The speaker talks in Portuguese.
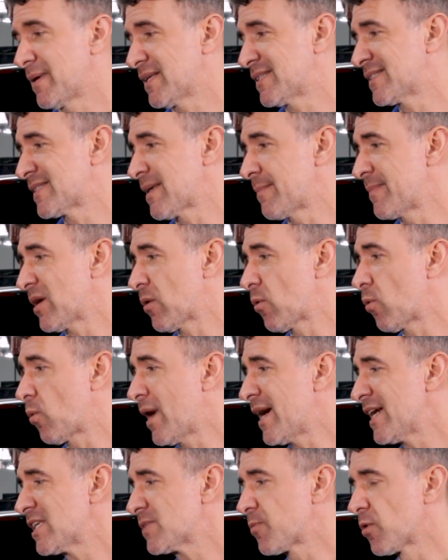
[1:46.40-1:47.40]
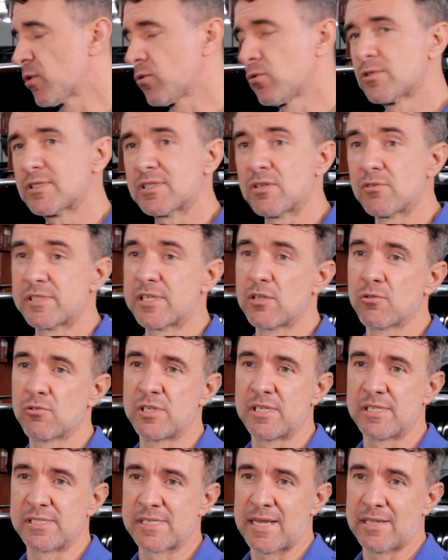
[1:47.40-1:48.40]
para se saber quais produtos estão sendo
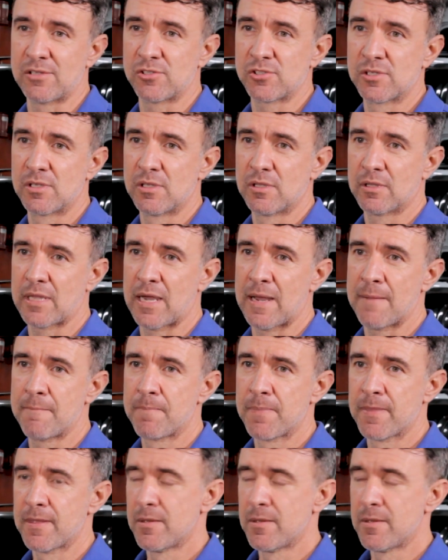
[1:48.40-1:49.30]
utilizados. Tá?